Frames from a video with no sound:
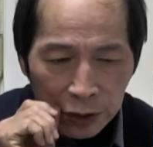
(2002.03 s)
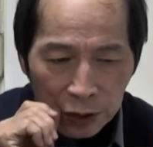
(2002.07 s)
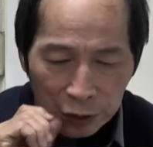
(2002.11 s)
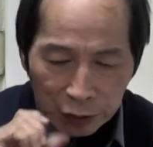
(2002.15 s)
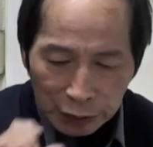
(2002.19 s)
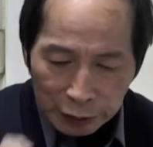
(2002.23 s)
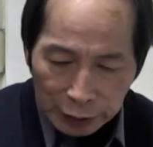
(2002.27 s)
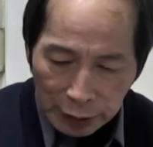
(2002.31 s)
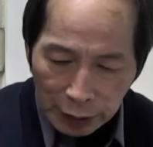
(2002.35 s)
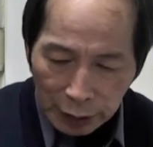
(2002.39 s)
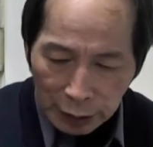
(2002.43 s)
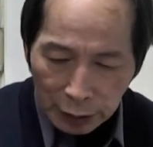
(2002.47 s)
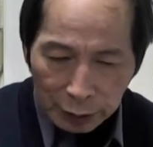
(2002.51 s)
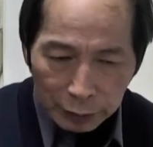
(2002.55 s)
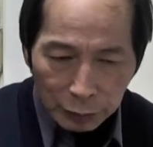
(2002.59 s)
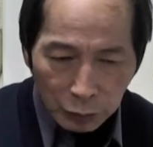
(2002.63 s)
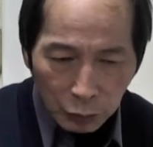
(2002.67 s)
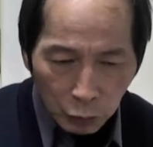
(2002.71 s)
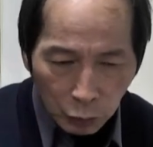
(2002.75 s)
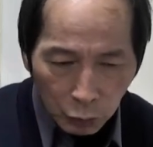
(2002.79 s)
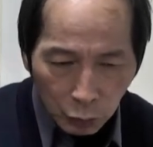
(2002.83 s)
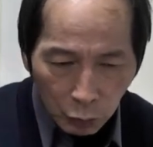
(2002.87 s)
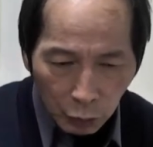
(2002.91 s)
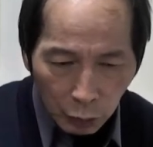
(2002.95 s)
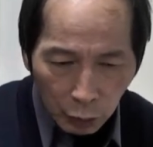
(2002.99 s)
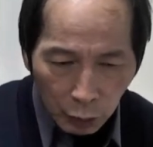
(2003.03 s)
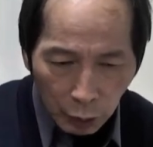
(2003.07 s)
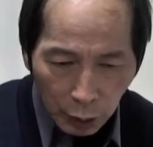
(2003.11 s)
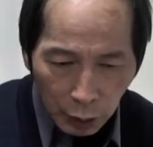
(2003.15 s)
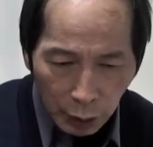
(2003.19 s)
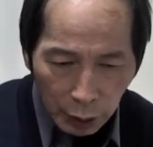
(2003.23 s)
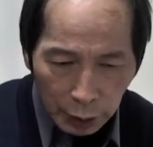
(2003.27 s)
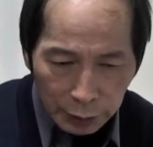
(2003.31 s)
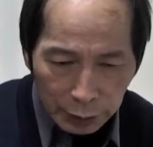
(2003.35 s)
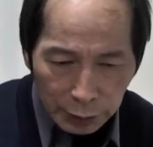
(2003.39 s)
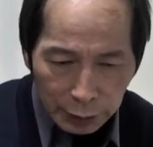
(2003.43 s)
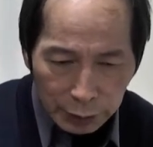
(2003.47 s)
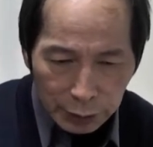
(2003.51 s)
第二，我
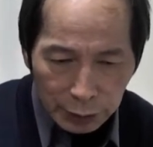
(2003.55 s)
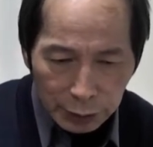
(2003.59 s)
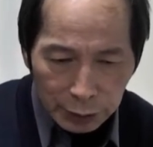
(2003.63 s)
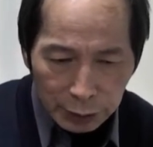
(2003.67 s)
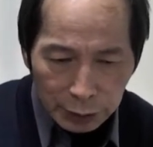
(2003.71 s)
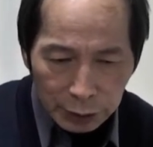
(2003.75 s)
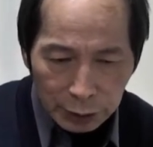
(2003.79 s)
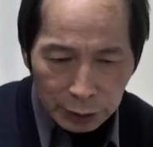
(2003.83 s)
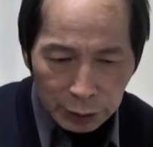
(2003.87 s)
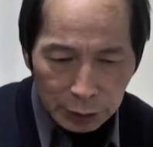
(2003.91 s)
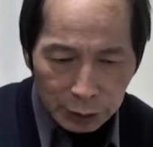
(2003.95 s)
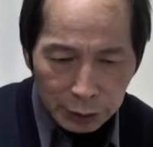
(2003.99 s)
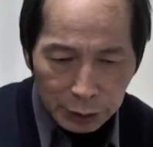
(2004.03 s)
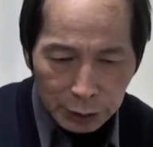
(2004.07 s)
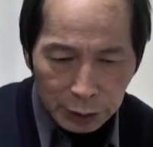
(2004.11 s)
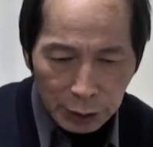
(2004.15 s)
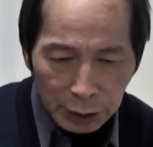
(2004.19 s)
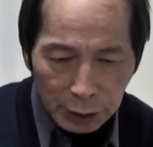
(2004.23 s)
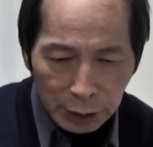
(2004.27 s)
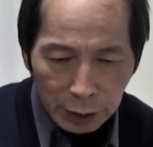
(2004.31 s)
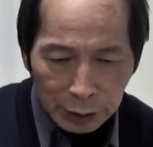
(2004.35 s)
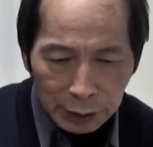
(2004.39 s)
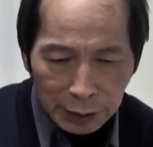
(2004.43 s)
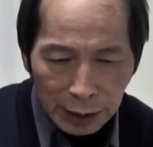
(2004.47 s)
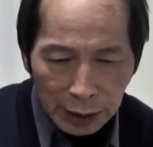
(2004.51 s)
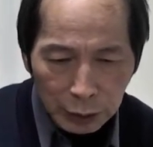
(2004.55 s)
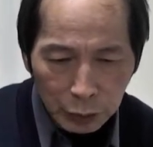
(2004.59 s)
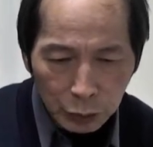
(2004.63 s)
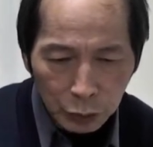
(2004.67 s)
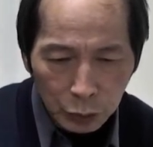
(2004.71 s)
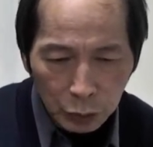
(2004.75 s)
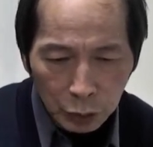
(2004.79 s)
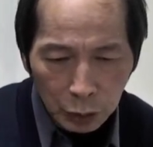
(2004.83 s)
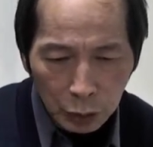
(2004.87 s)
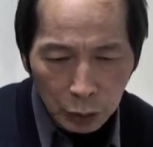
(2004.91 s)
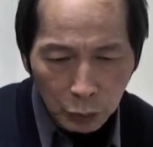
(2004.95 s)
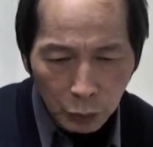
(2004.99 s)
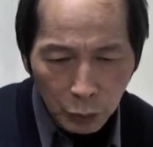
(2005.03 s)
的意思，经当
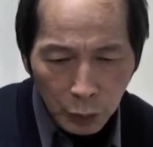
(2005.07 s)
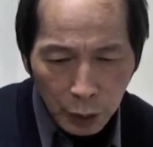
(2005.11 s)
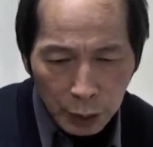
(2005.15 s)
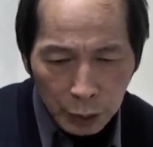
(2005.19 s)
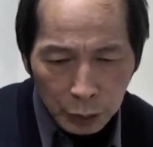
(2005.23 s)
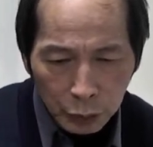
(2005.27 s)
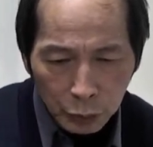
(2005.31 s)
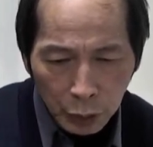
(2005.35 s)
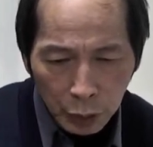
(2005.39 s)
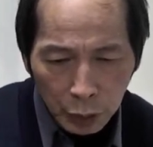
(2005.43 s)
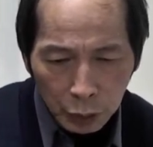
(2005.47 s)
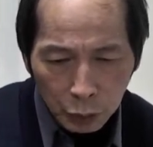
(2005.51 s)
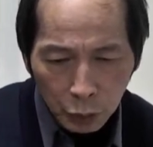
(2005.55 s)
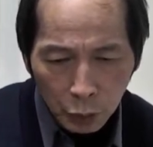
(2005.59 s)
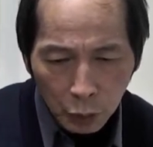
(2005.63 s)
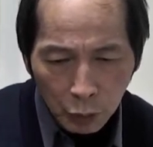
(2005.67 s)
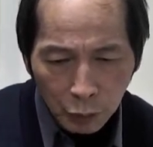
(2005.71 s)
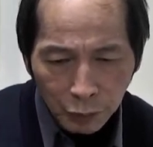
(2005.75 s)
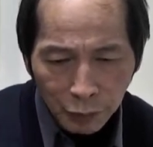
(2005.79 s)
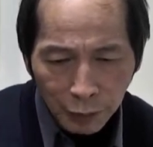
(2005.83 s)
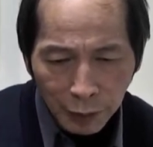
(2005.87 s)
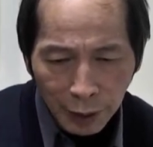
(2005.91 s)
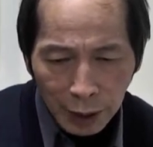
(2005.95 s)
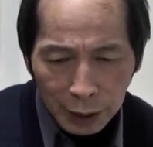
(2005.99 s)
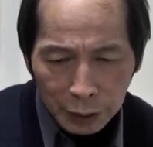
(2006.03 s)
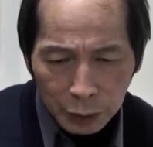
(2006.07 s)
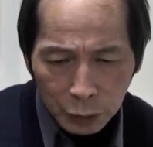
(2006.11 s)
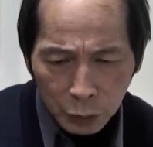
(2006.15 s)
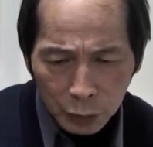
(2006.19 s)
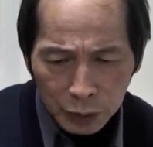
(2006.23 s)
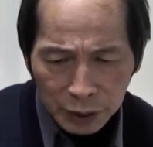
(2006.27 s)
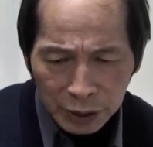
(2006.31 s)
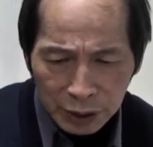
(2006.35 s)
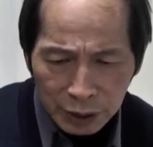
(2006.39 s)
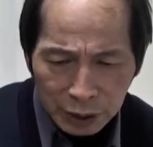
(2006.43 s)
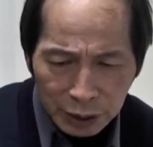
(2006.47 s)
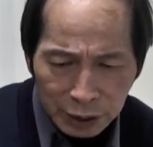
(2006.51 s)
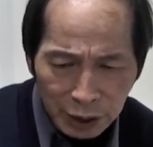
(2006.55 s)
说问曰：若佛法中
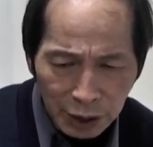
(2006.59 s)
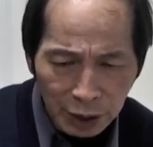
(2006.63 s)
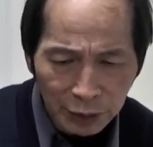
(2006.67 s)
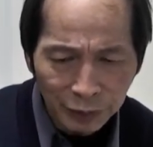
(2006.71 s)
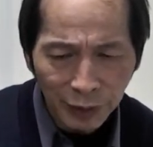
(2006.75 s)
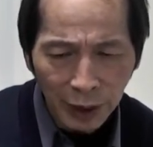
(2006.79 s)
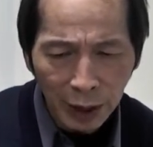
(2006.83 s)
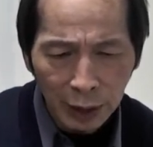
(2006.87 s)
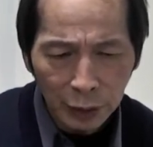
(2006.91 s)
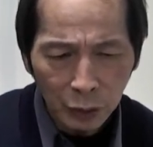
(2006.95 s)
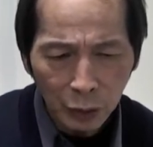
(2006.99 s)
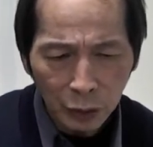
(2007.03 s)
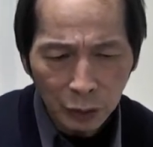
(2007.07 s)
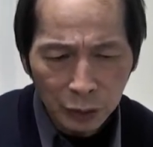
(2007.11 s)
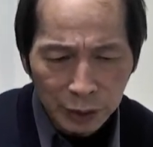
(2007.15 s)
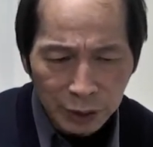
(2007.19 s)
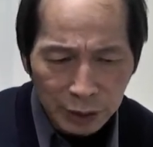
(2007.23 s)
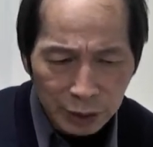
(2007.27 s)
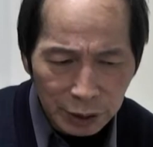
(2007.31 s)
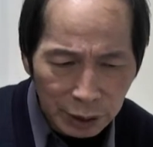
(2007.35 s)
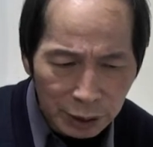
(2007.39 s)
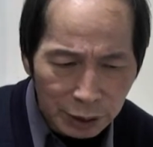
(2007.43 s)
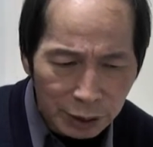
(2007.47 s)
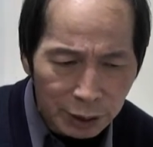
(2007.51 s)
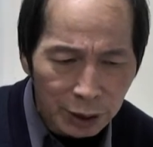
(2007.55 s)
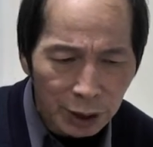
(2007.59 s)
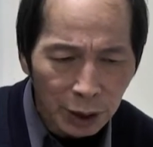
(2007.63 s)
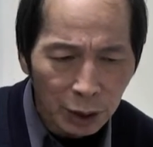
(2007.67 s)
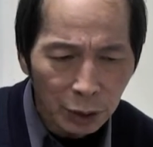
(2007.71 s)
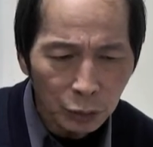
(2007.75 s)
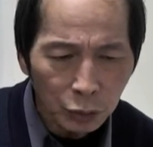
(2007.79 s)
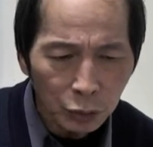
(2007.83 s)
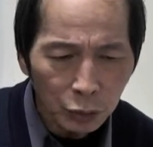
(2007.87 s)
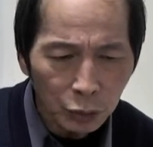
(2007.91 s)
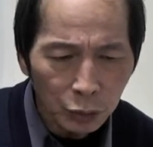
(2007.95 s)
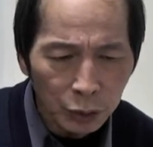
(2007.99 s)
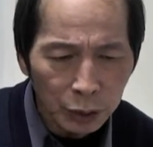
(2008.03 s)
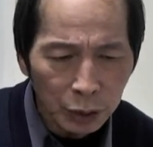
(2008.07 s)
一切法空，一切
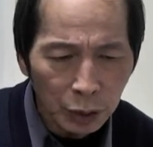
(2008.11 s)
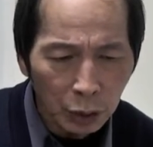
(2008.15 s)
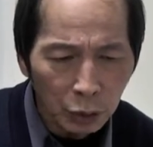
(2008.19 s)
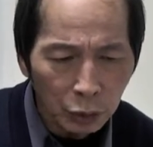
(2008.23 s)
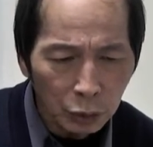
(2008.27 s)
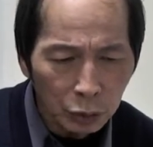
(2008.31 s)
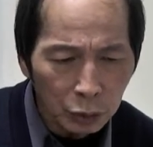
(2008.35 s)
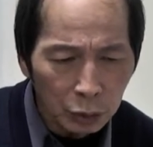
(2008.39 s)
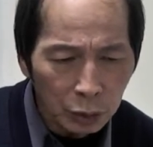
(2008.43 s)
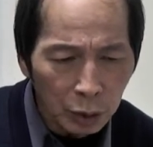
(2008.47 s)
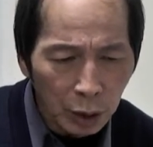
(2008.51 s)
无有。